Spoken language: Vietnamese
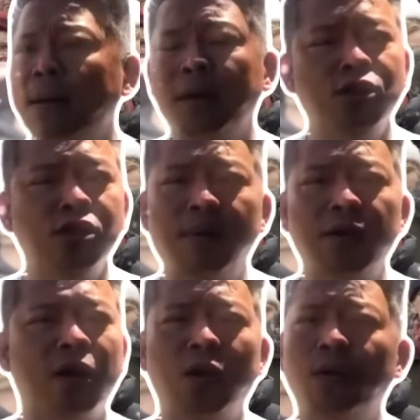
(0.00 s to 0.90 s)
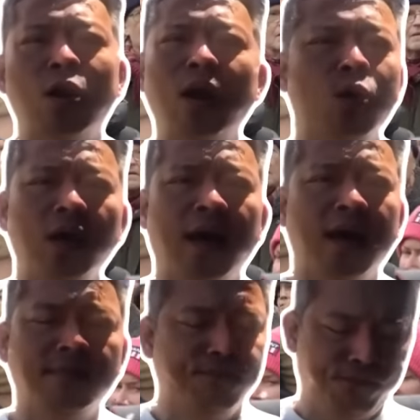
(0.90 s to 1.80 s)
nam mình chưa bao giờ kêu đài loan là quốc
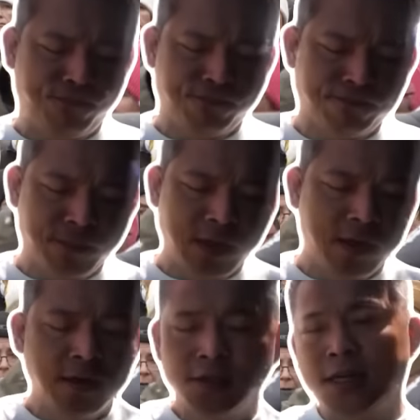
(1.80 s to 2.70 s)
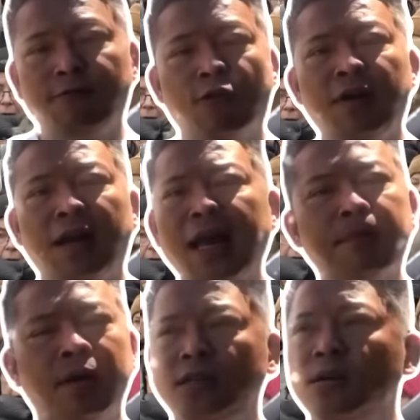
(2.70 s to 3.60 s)
gia chính phủ Việt
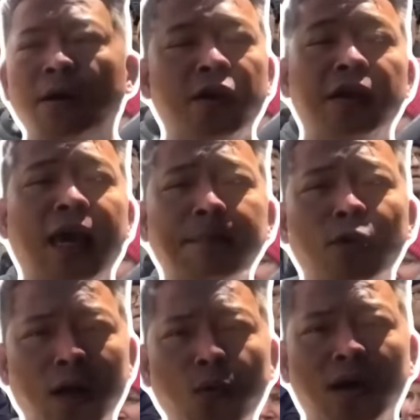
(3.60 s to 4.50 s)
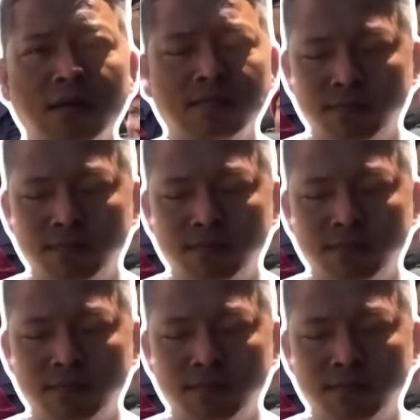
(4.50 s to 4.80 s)
Nam mình chưa bao giờ dám nói câu đó